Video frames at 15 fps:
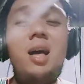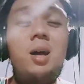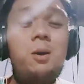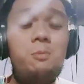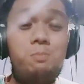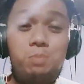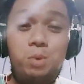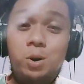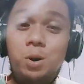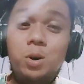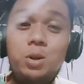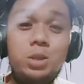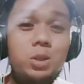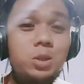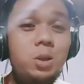ang
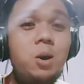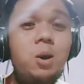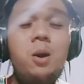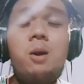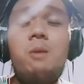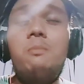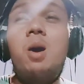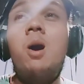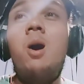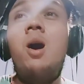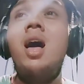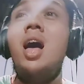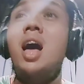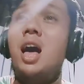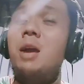puso mo
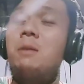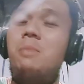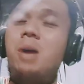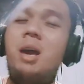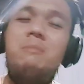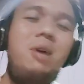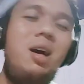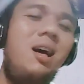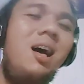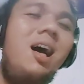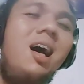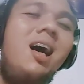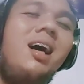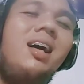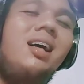ay may
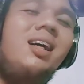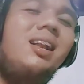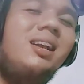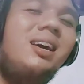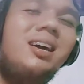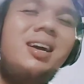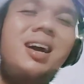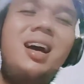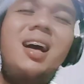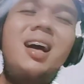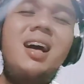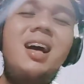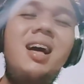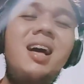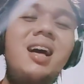mahal na
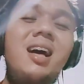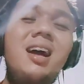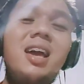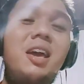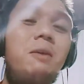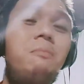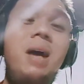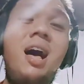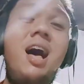ngang iba